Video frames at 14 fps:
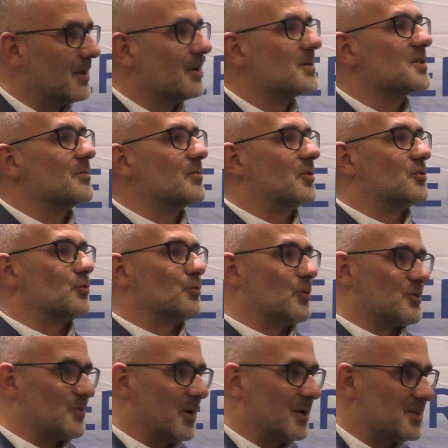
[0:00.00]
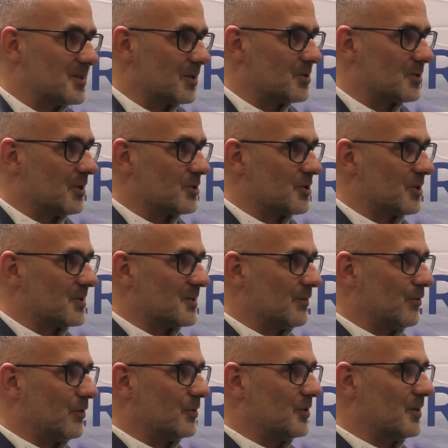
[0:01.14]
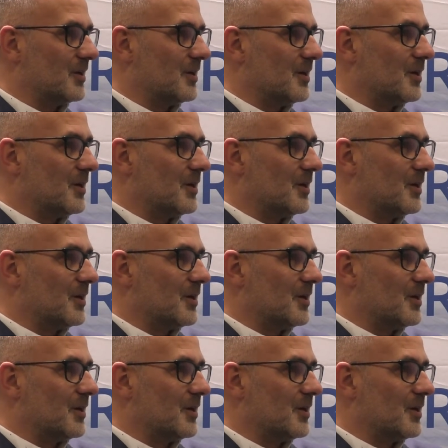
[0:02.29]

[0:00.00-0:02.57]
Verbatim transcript: Chcemy też urozmaicać nasze zawody.